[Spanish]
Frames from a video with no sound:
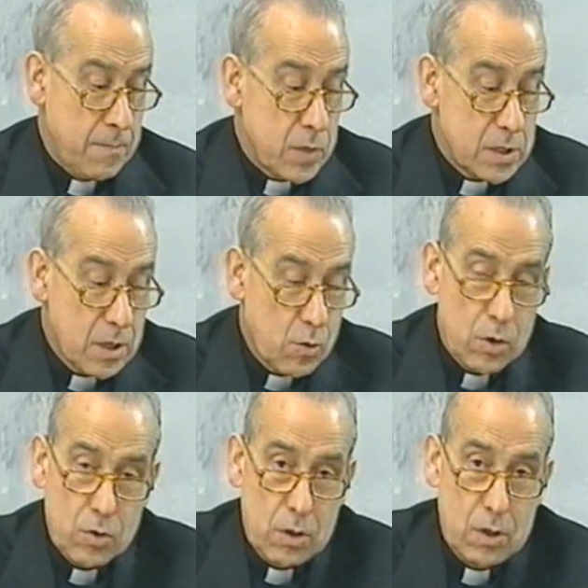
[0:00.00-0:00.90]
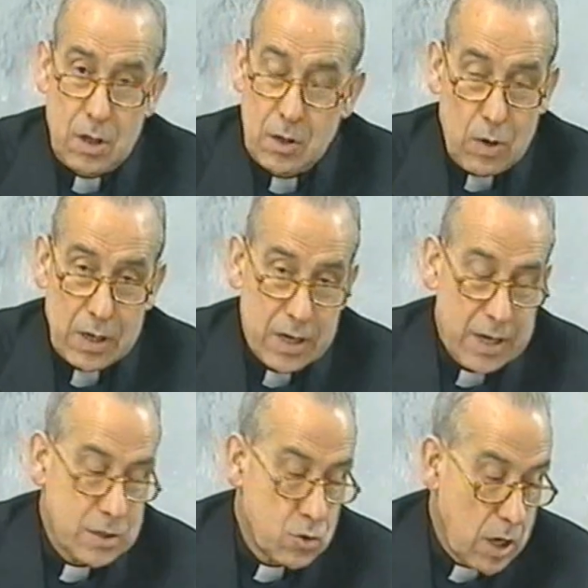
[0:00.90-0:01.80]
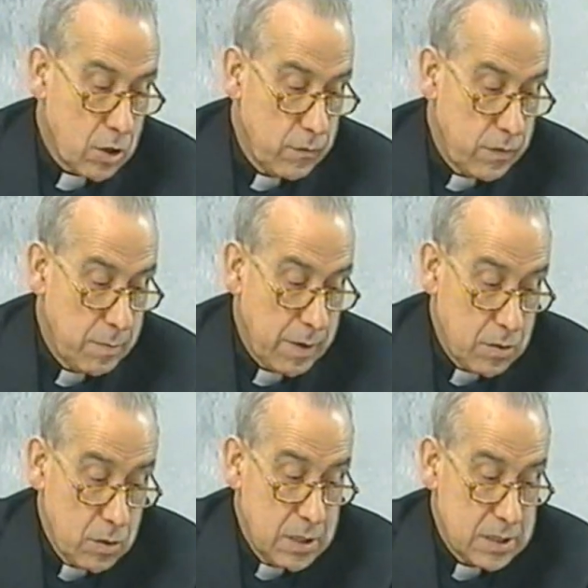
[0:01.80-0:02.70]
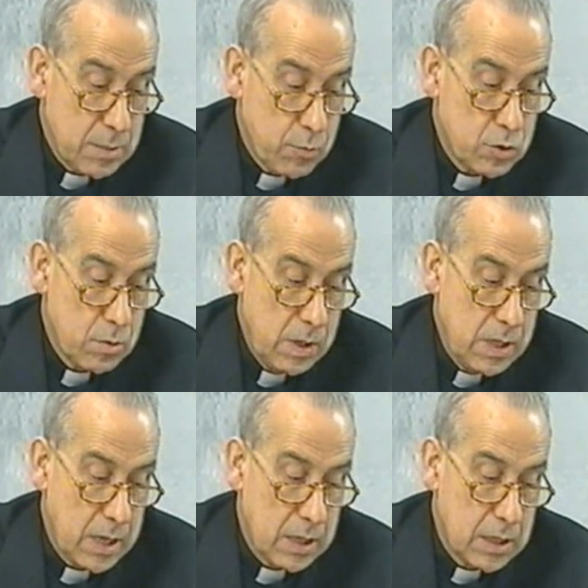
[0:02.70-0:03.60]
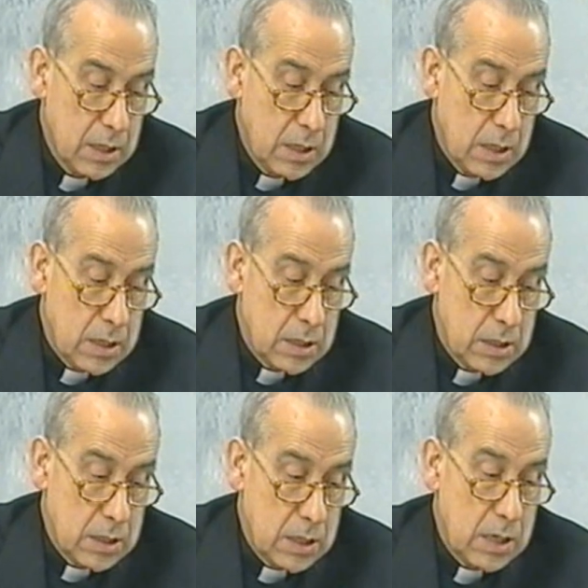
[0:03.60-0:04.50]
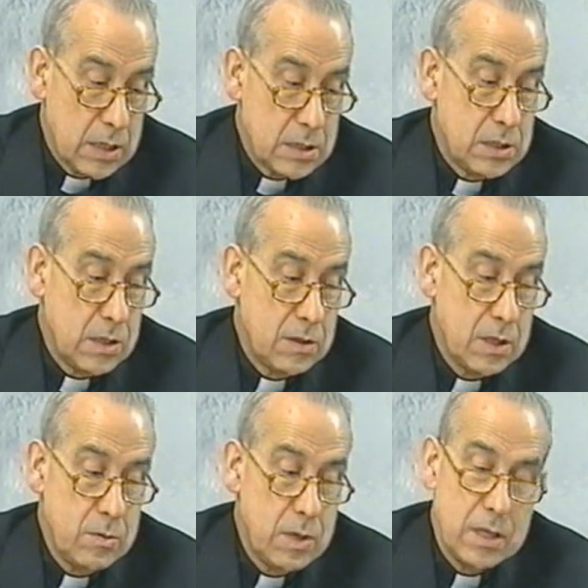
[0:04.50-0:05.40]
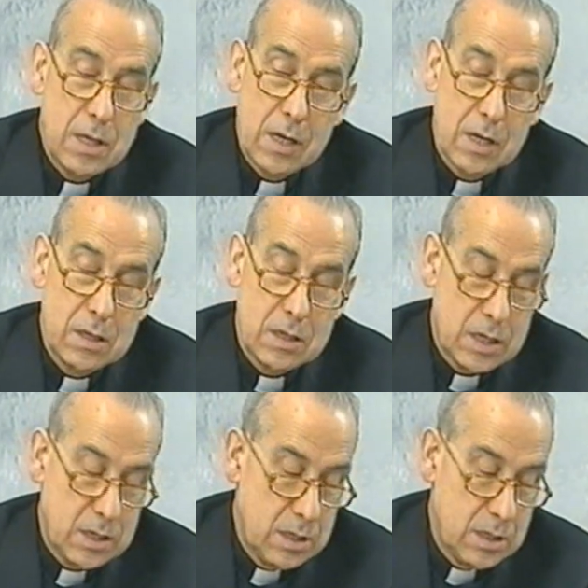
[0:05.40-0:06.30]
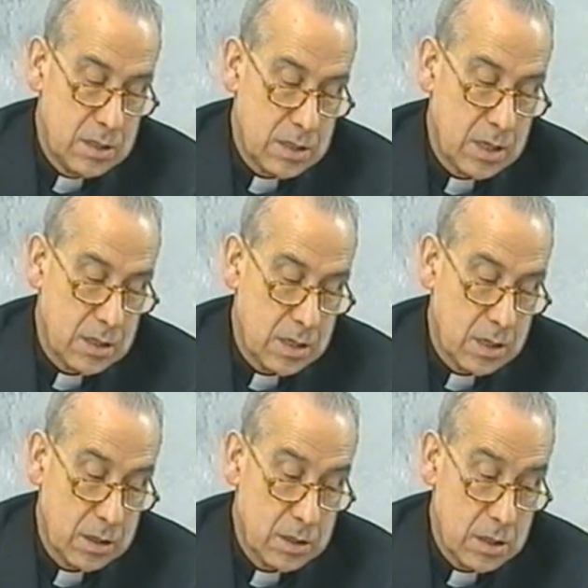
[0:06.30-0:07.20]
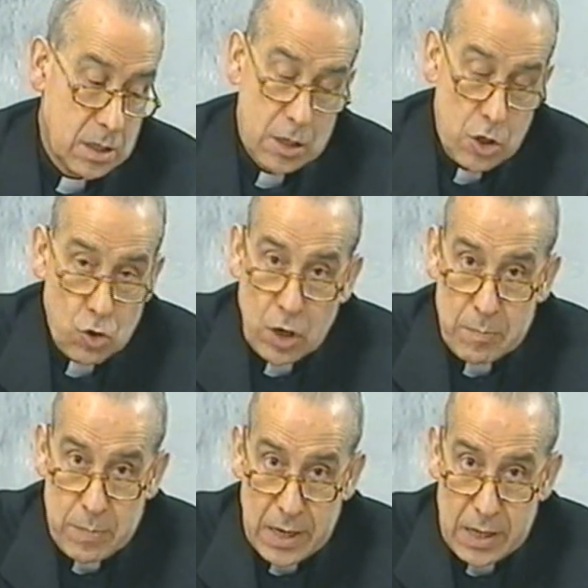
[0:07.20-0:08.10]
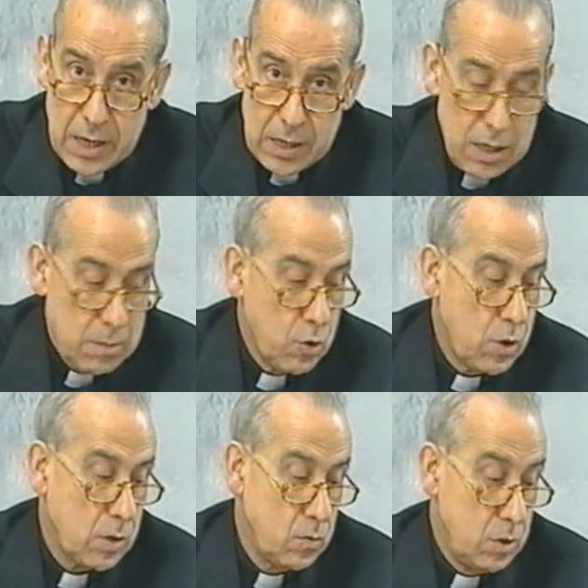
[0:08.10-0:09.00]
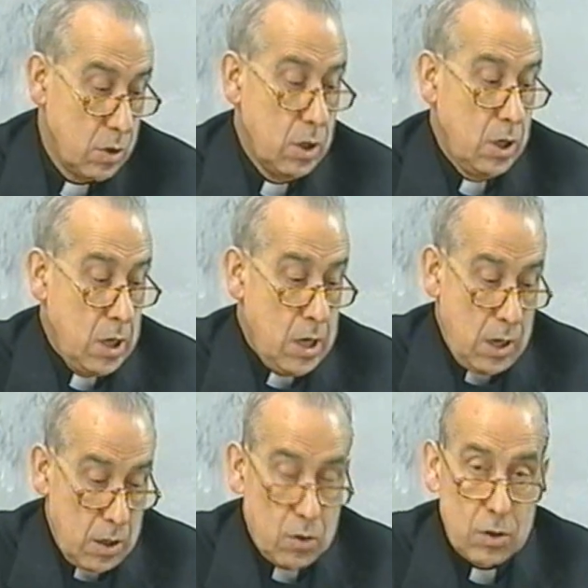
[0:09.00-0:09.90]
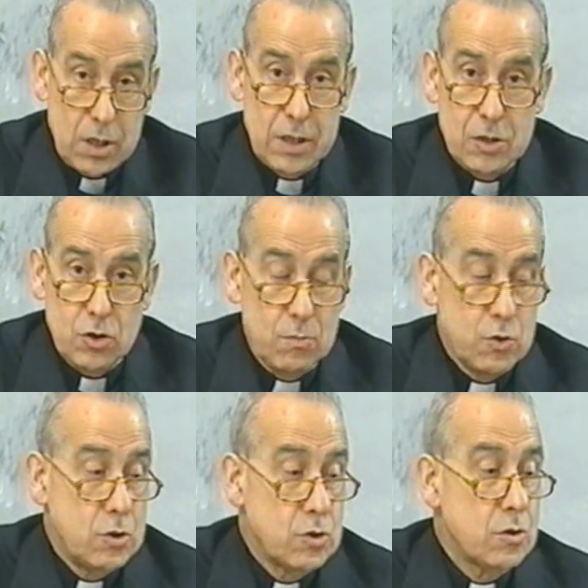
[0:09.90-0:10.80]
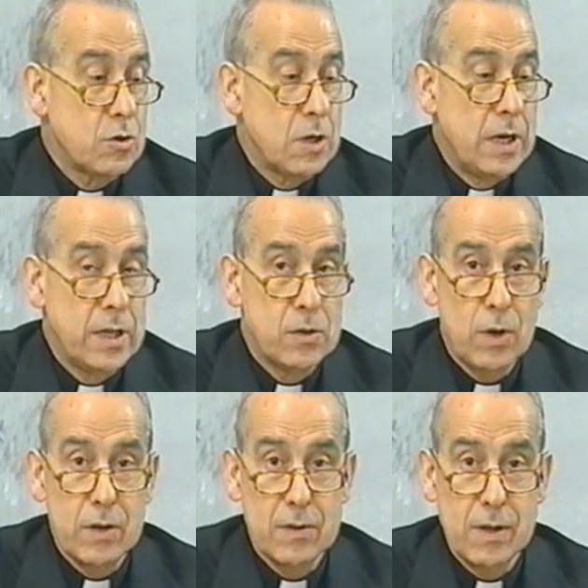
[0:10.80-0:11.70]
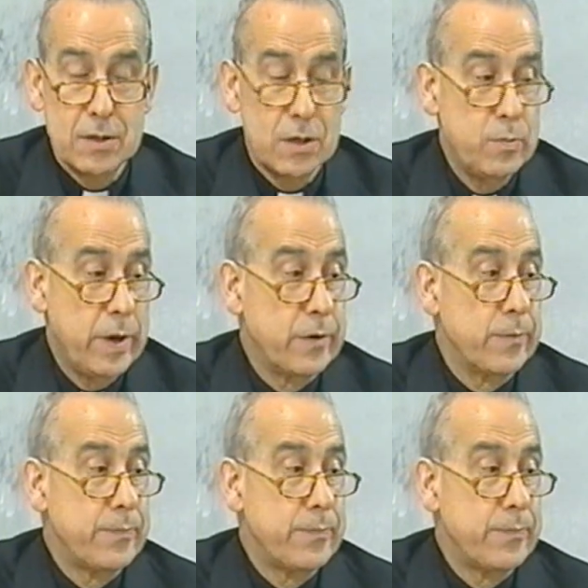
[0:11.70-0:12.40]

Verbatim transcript: Desde luego, en cualquier caso, la confirmación de esa posibilidad de la existencia de vida inteligente extraterrestre no cambiaría en modo alguno lo que somos nosotros, la naturaleza del ser humano.